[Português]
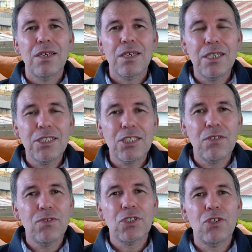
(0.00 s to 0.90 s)
quis que
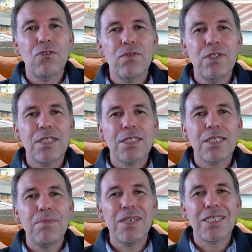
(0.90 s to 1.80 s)
você ouvisse
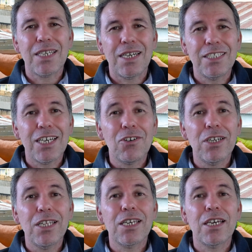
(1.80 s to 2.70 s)
essa mensagem e
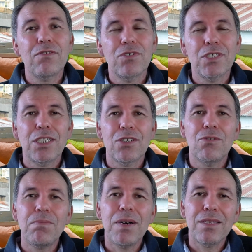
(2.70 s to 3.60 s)
agora Ele quer que você
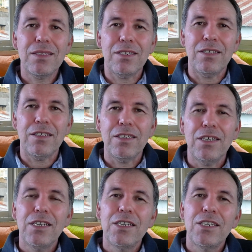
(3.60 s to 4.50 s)
compartilhe.
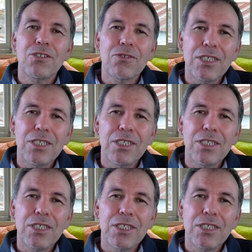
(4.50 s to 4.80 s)
Então que